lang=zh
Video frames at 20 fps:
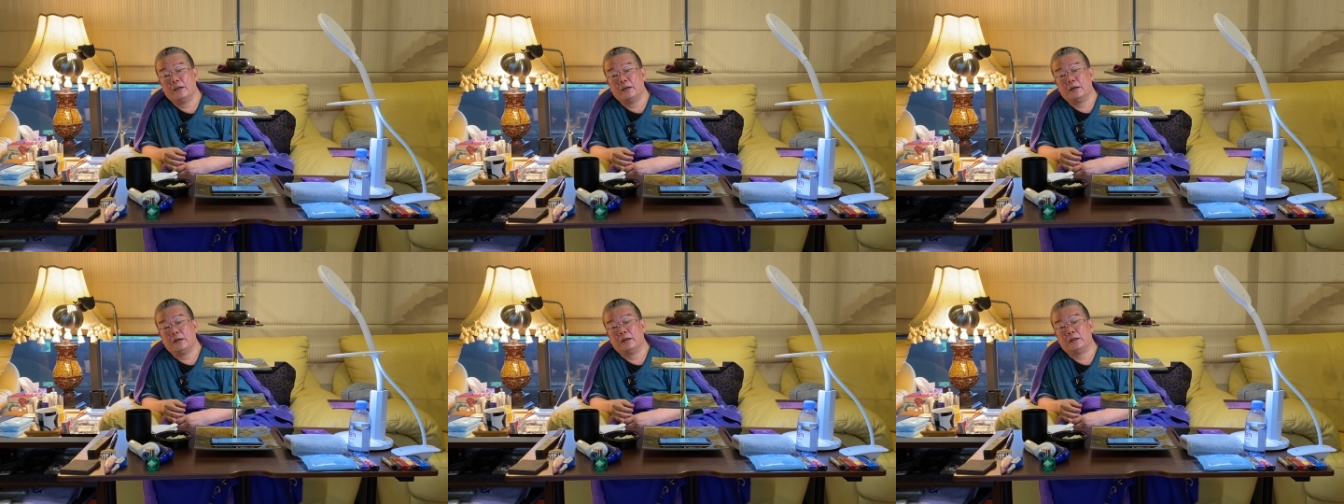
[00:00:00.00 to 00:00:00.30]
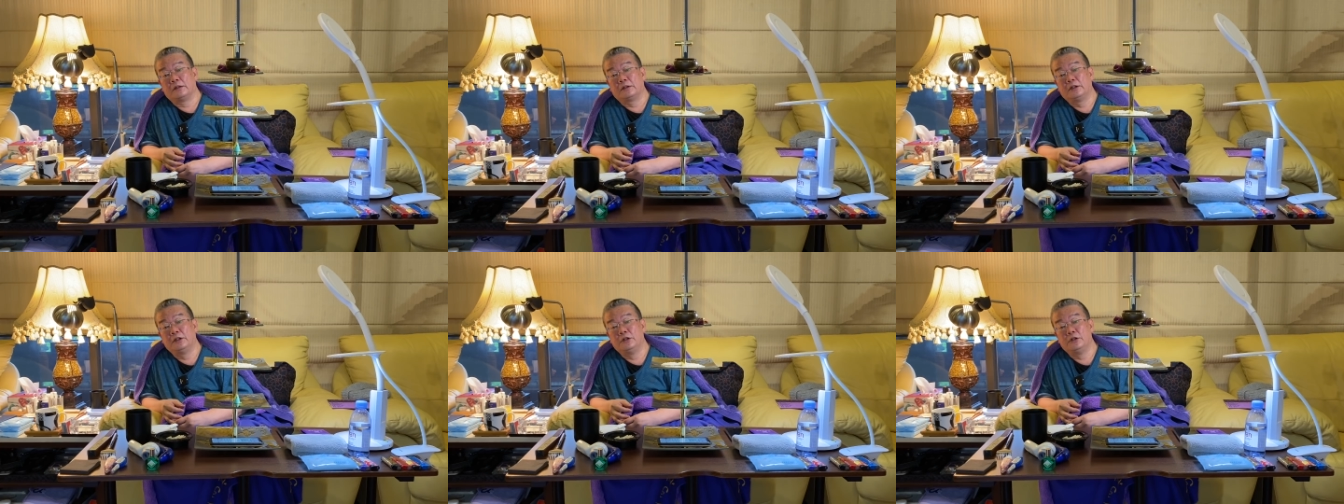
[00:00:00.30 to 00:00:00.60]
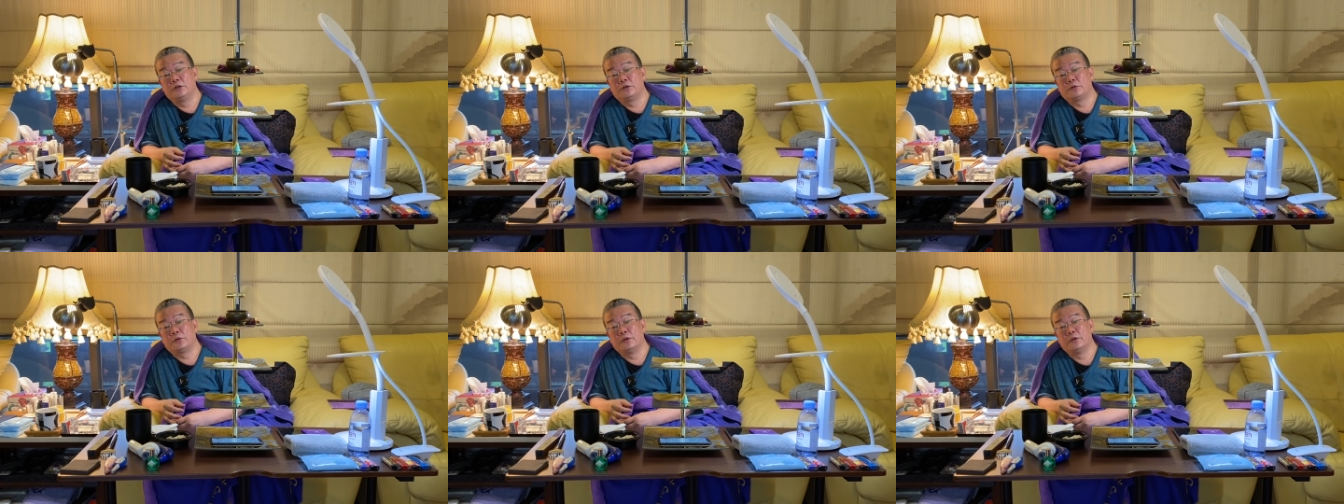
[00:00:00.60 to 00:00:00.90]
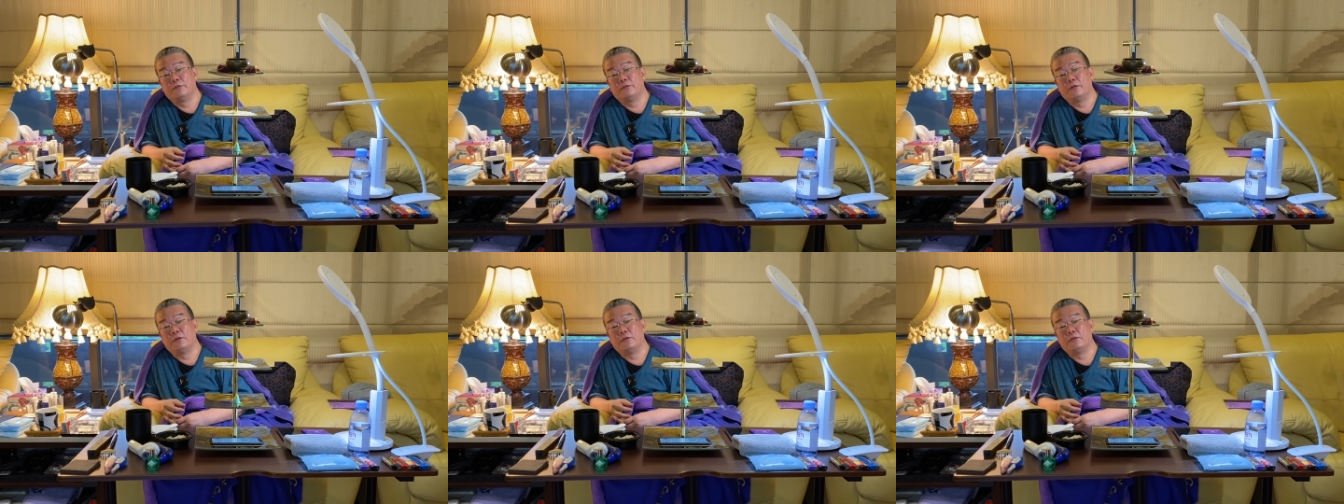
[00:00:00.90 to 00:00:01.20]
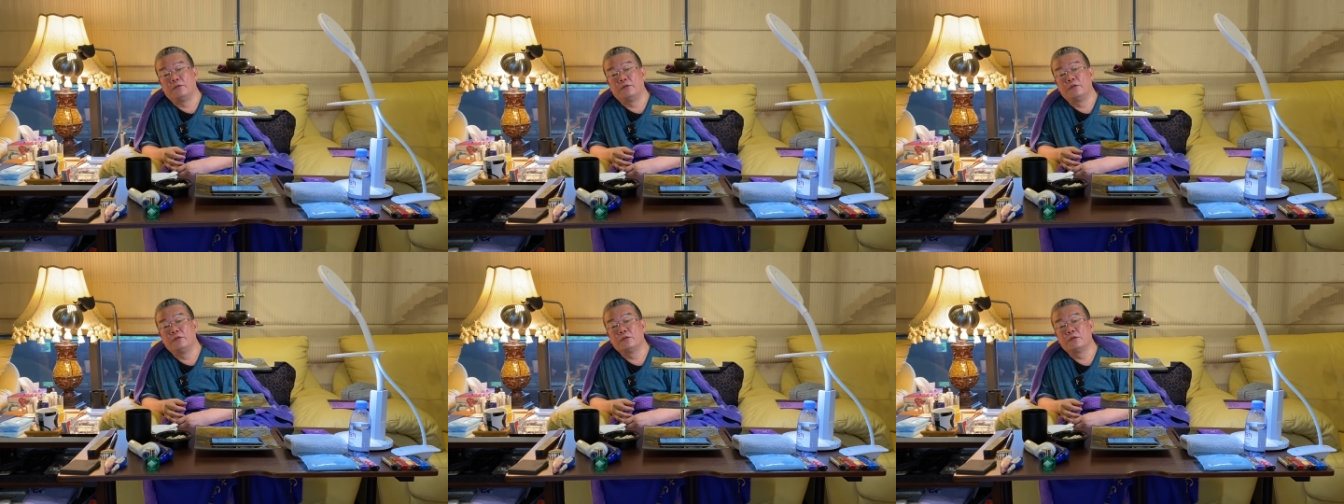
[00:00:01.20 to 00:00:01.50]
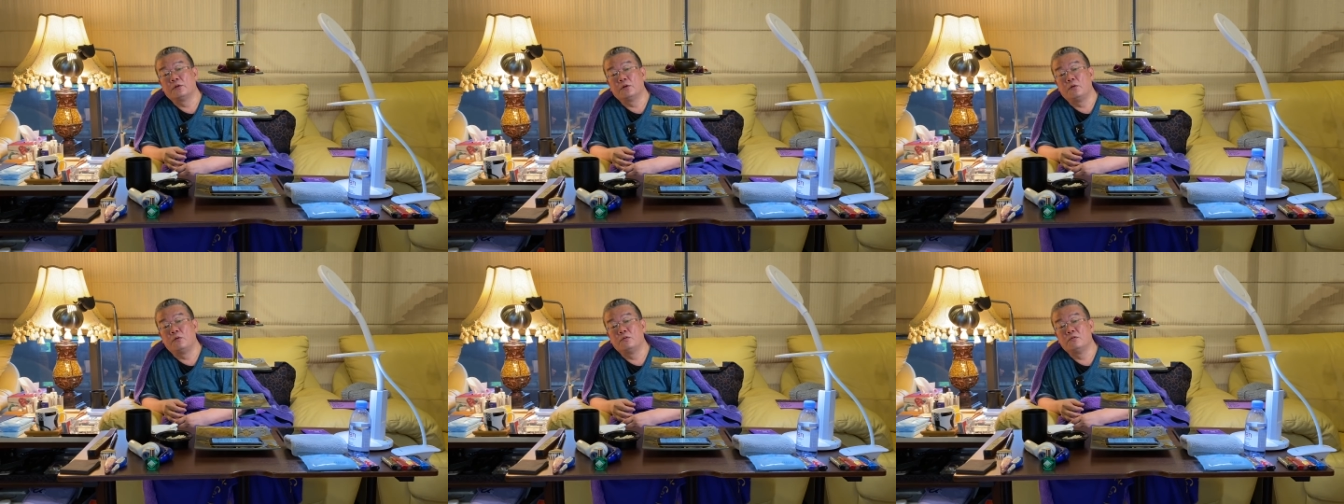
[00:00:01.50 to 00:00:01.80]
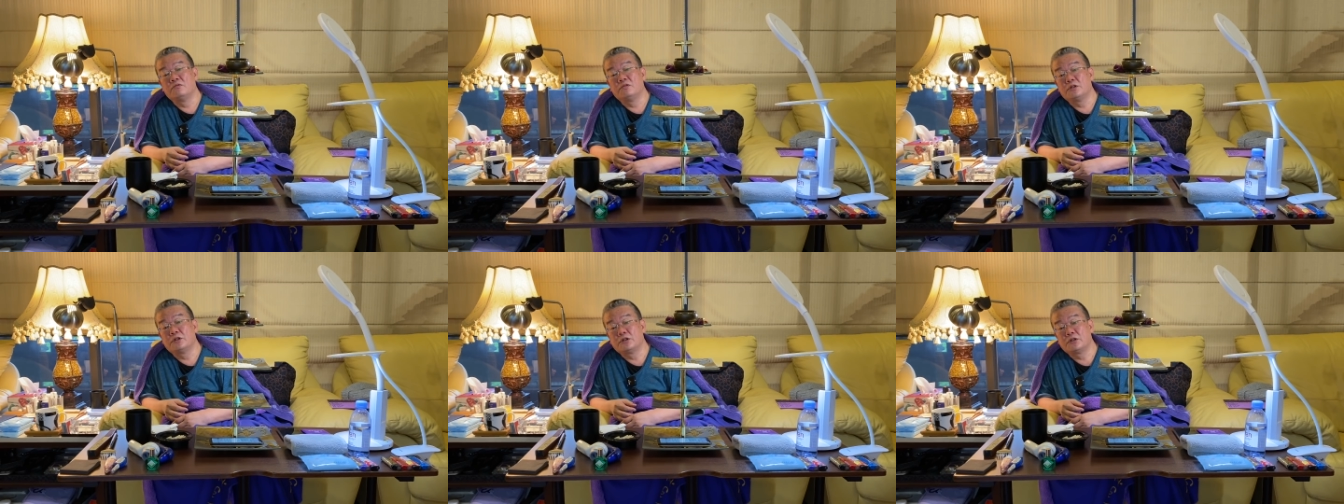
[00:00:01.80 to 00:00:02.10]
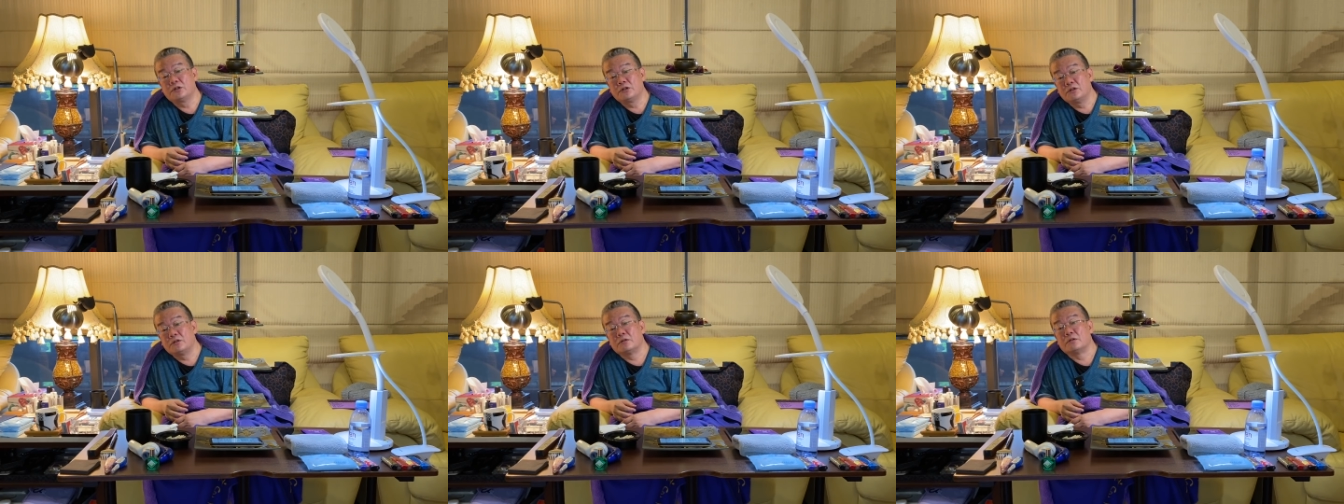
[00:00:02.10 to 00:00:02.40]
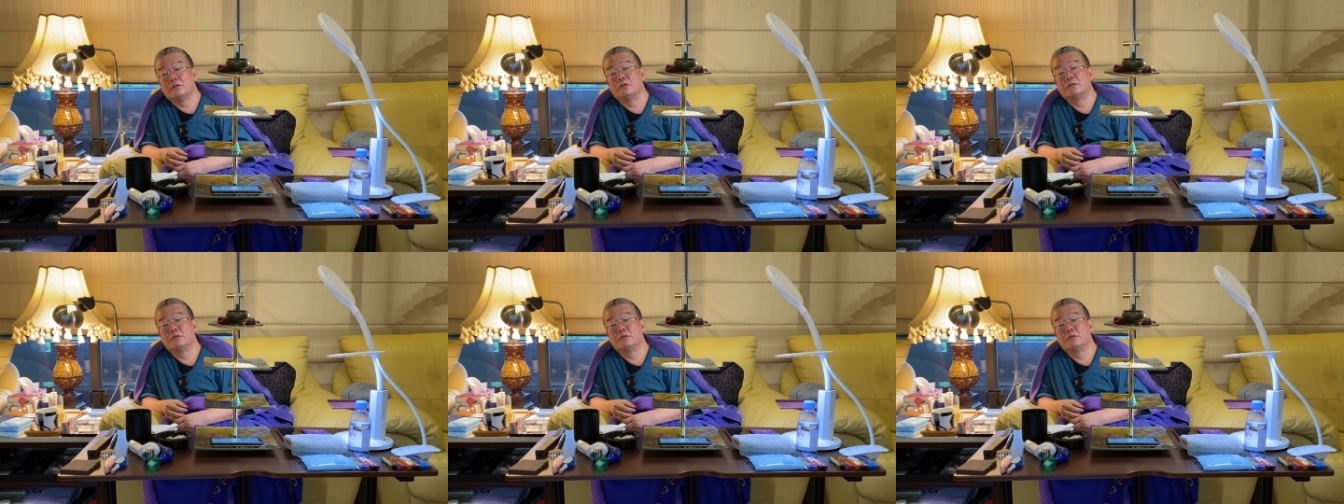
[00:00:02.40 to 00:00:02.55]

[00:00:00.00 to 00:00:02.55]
呃，地水火风空是，